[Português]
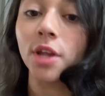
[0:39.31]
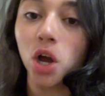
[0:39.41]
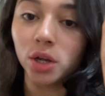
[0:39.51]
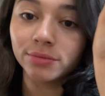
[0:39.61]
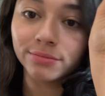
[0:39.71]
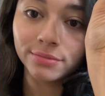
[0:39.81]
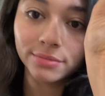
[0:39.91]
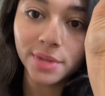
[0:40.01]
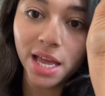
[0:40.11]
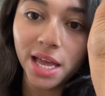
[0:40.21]
ó.
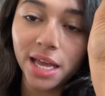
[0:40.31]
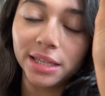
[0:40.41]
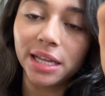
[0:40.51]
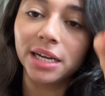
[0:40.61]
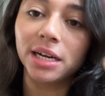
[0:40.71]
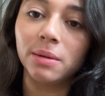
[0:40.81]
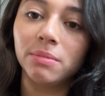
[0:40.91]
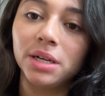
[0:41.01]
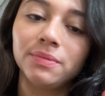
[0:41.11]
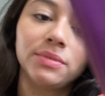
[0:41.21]
Da
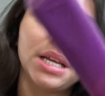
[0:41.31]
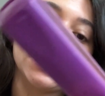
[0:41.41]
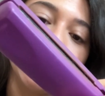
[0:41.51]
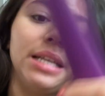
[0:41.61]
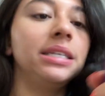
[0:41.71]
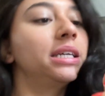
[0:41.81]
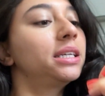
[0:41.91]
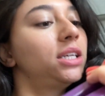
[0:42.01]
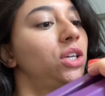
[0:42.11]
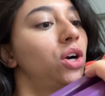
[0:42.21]
Gama, nessa linha
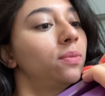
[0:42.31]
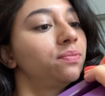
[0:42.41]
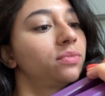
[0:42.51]
aqui, ó.